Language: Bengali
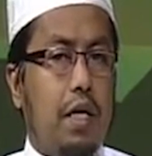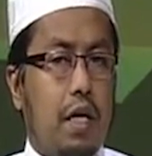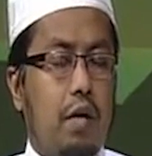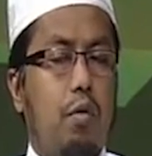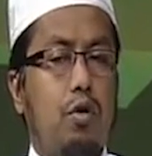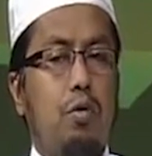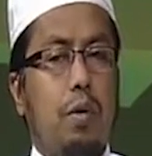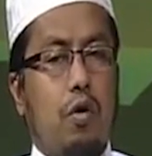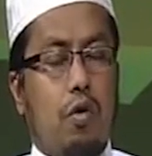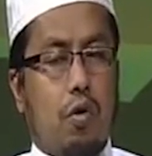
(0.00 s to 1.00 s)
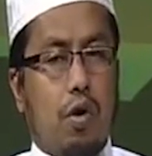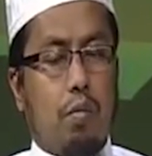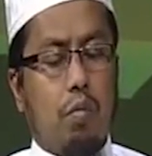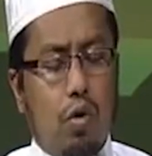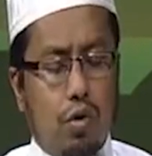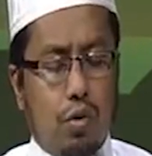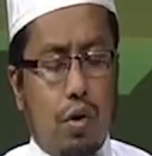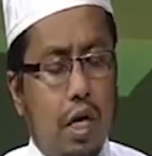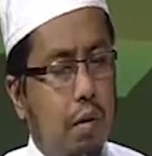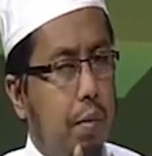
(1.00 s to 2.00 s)
এটাকে পর্যবেক্ষণ করে মূলত
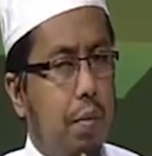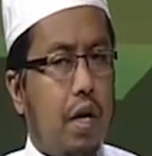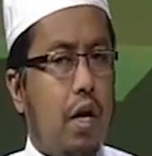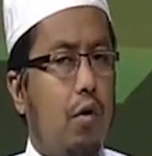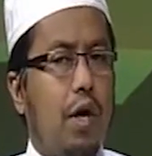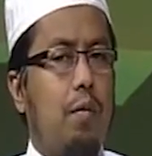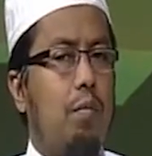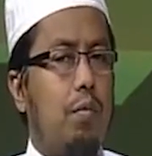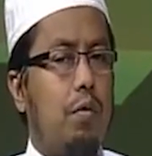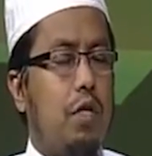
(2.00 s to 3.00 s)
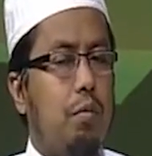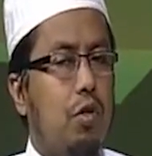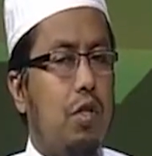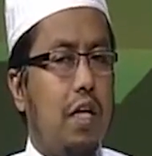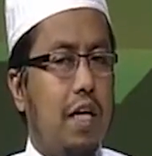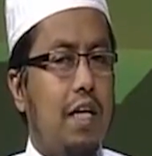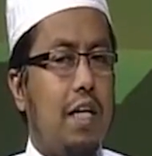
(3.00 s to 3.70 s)
এই ব্যাপারে কারো এক দ্বিমত নেই